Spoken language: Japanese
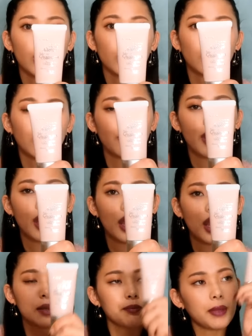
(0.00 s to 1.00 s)
これ
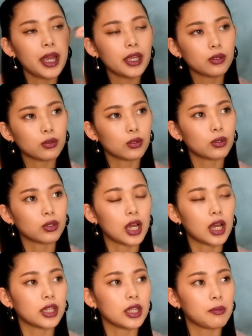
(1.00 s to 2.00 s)
は前の動
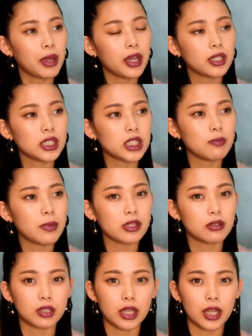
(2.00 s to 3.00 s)
画で毎日
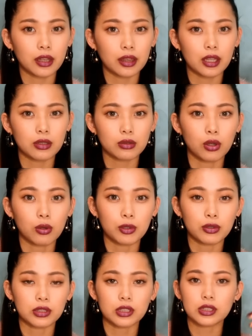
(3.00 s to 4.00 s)
メイクでやってると思
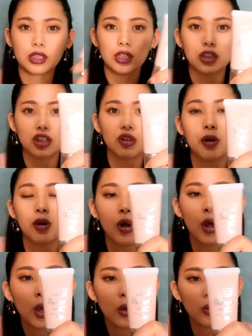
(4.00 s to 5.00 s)
うんですけれども
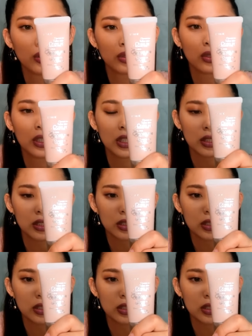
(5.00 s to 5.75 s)
本当に